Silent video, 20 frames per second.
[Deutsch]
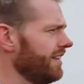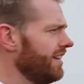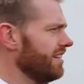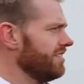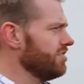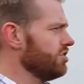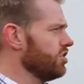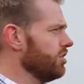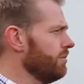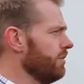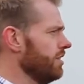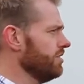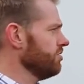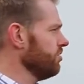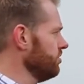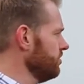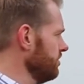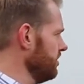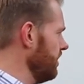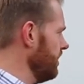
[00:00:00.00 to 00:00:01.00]
Das ist schon mal
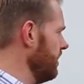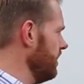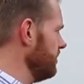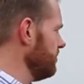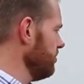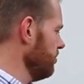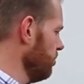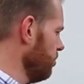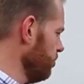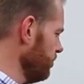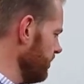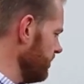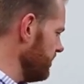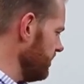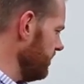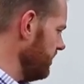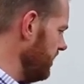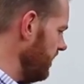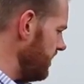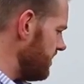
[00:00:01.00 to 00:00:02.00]
so ein, äh, so ein gutes
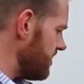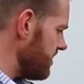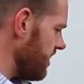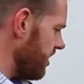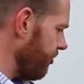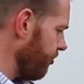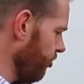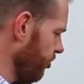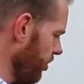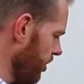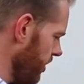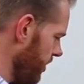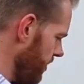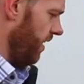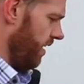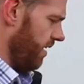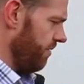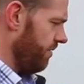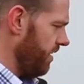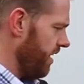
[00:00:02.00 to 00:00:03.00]
Indiz dafür.
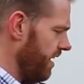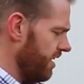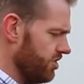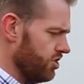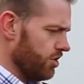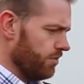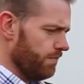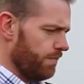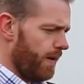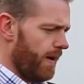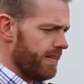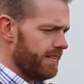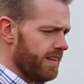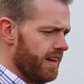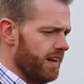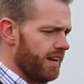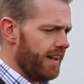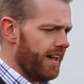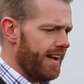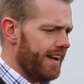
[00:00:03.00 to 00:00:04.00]
Ja, der ist schon ein paar
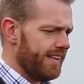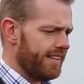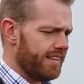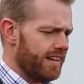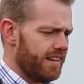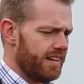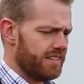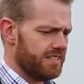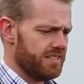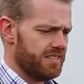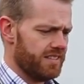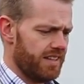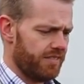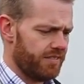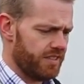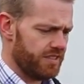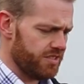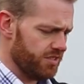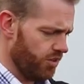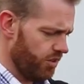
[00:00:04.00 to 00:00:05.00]
Tage älter, das ist ein
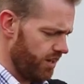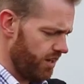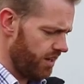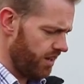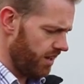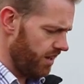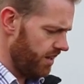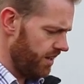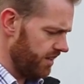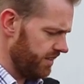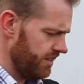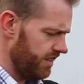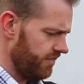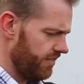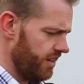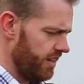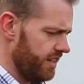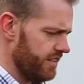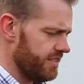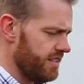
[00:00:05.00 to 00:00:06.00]
etwas neuerer, den
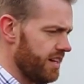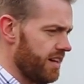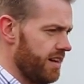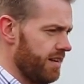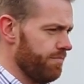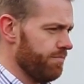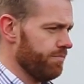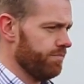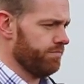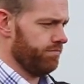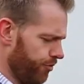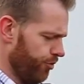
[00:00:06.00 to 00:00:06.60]
wir jetzt haben.